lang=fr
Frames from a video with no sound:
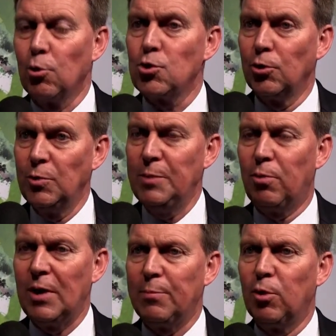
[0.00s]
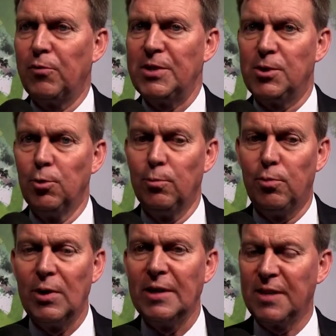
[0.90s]
aujourd'hui pour la profession,
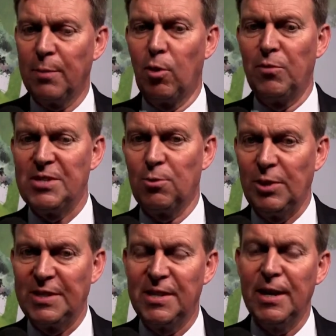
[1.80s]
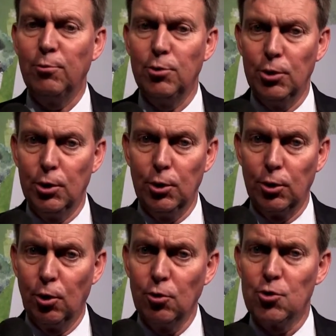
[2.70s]
pour l'interprofession laitière, une
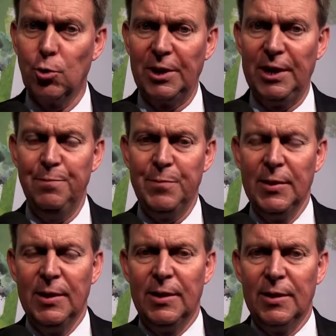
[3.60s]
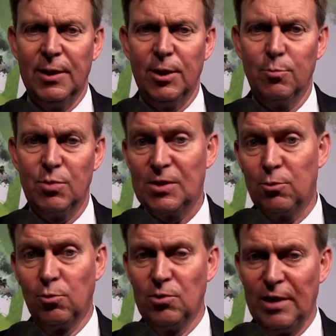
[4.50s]
euh, grande journée, euh,
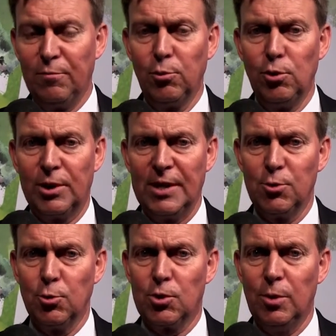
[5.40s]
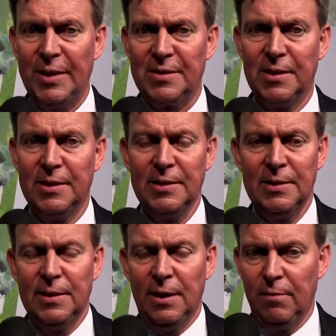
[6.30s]
puisque nous avons eu l'occasion ce matin,
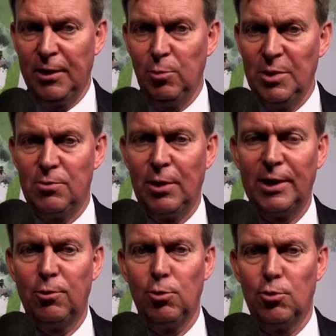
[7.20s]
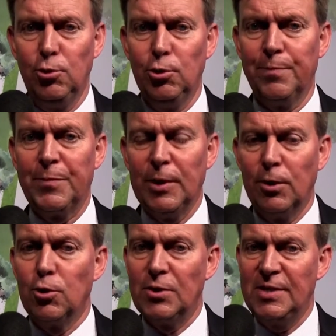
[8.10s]
avec le ministre de l'Agriculture,
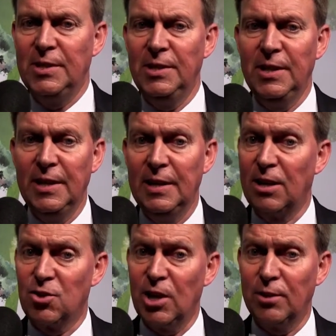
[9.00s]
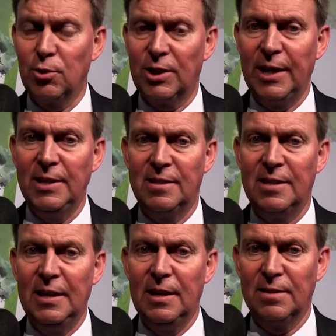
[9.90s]
de signer la charte
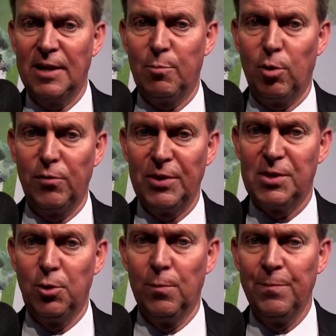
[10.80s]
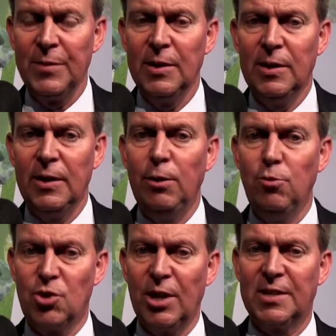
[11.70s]
qualité de l'interprofession, et
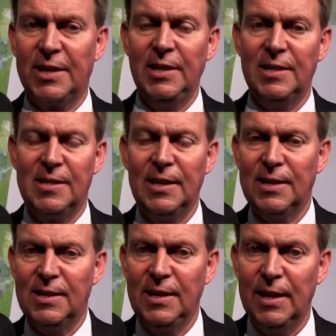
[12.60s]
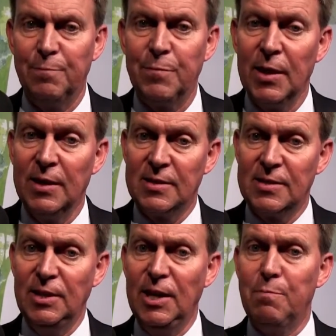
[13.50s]
une charte qualité qui est
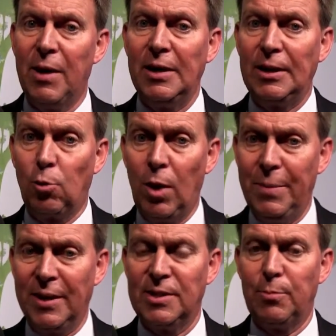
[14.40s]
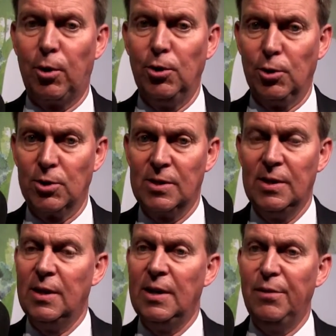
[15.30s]
signée par les trois parties prenantes,
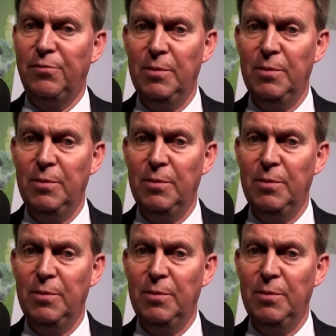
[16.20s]
la